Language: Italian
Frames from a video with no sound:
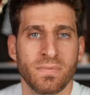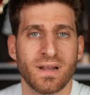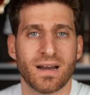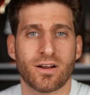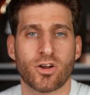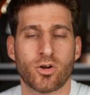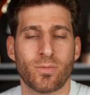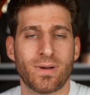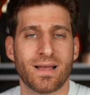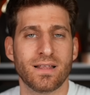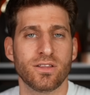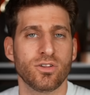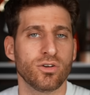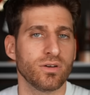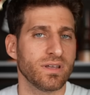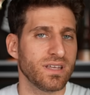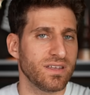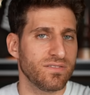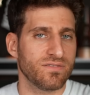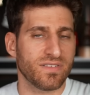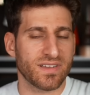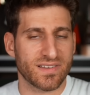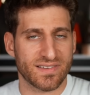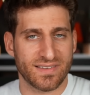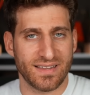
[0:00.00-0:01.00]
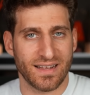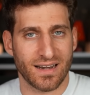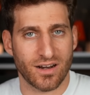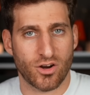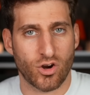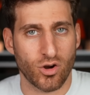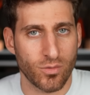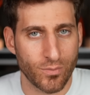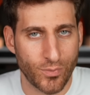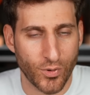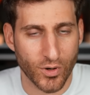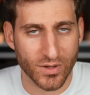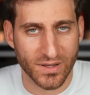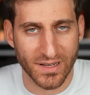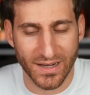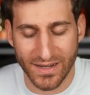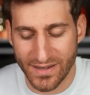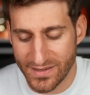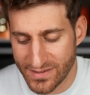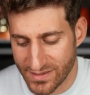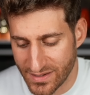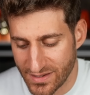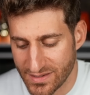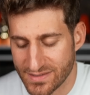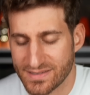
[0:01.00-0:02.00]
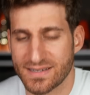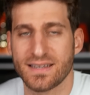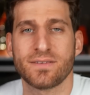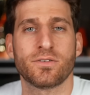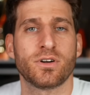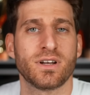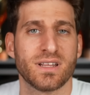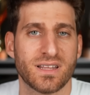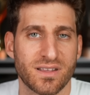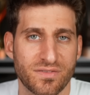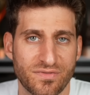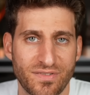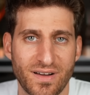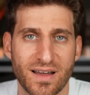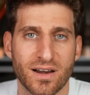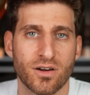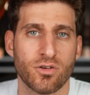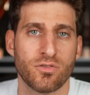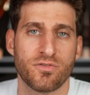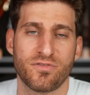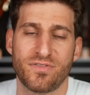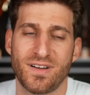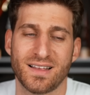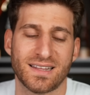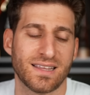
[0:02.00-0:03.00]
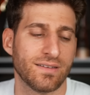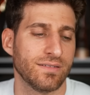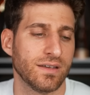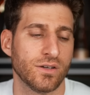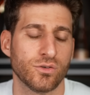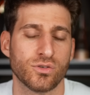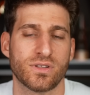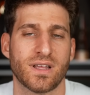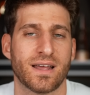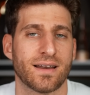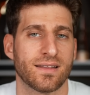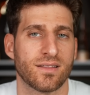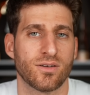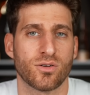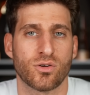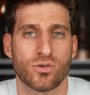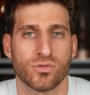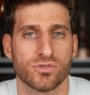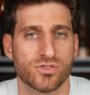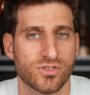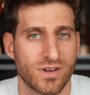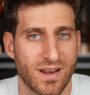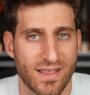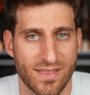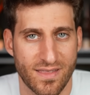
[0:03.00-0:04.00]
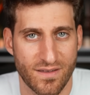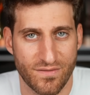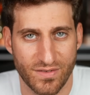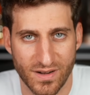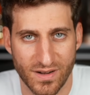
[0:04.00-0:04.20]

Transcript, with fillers: Mi raccomando, investire comporta rischi, se volete farlo fatevi aiutare da un consulente